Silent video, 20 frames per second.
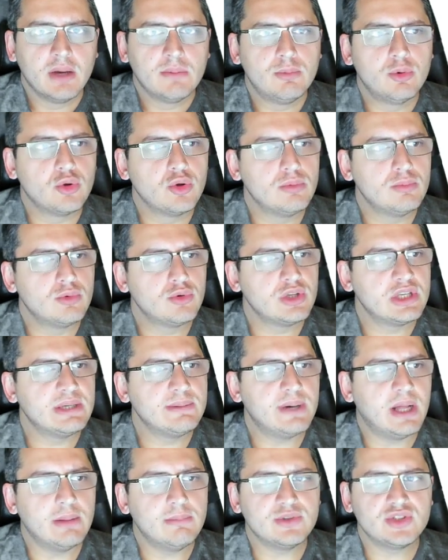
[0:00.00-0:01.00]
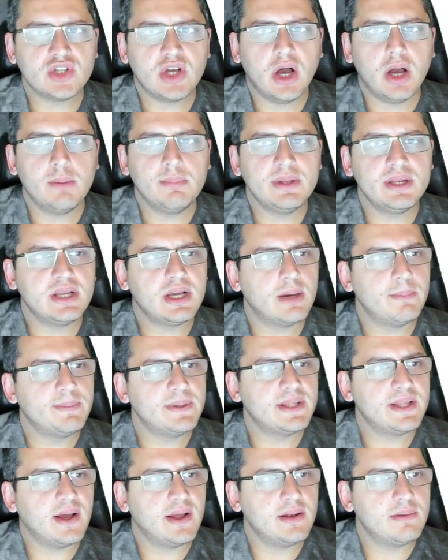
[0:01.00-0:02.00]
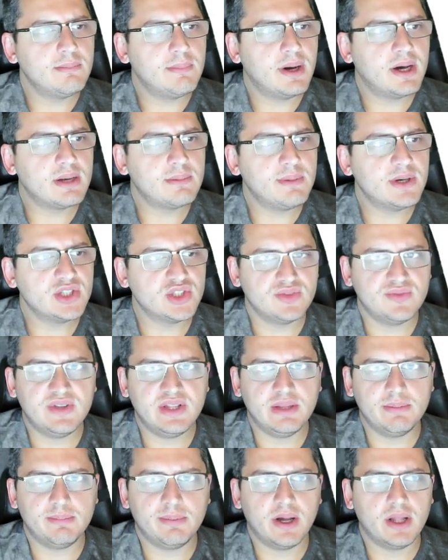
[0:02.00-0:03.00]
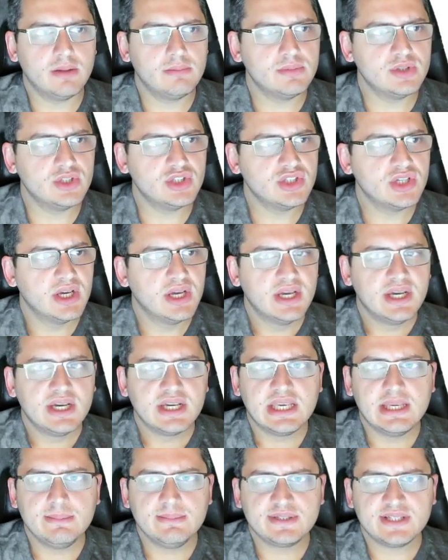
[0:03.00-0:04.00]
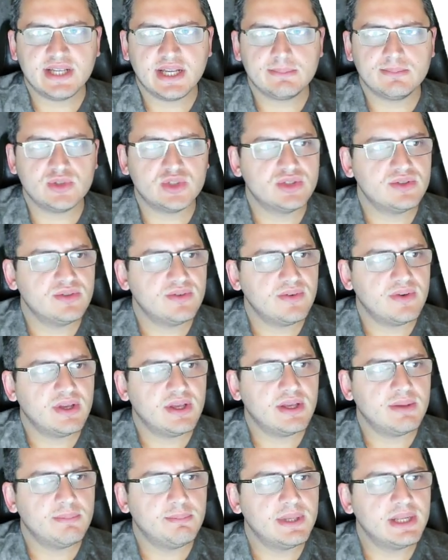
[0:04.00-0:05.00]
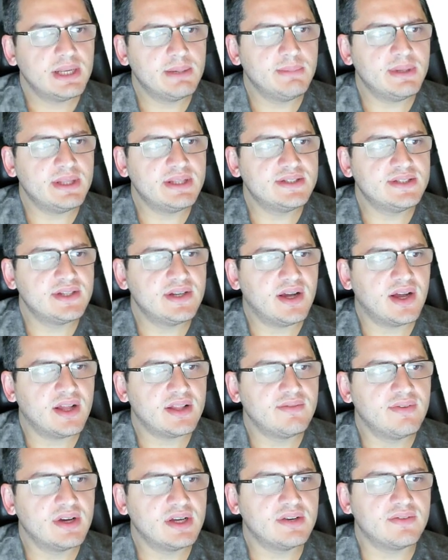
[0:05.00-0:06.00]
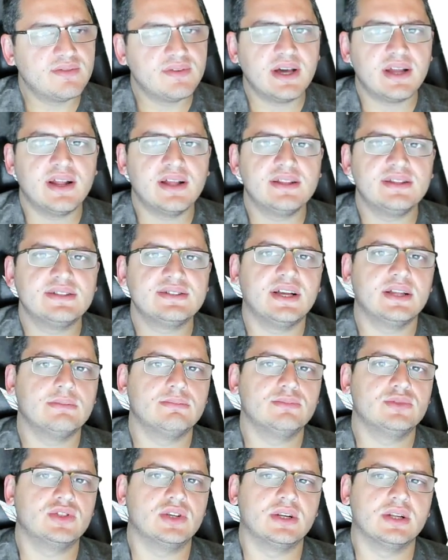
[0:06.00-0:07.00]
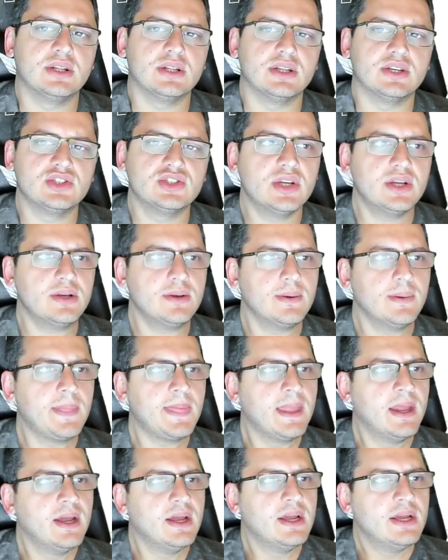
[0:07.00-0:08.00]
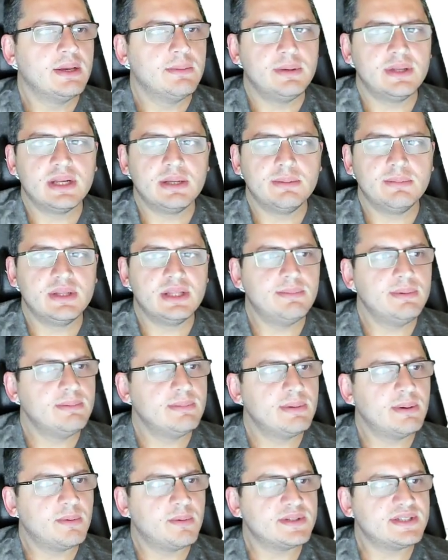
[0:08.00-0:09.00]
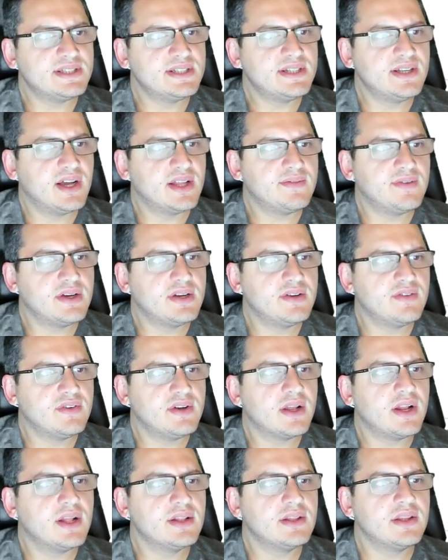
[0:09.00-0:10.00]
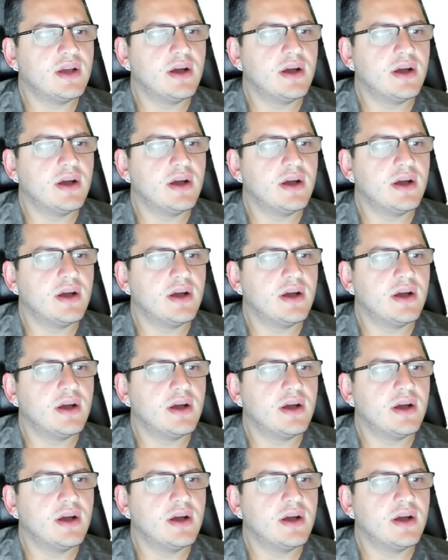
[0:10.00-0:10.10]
Bugün bunu kim almış? A1 Kapital Marbaş Filip almış. Kim satmış? E, Piramit Ziraat Vakıf Garanti satmış arkadaşlar. Piramiti bilmem ama Ziraat Vakıf Garanti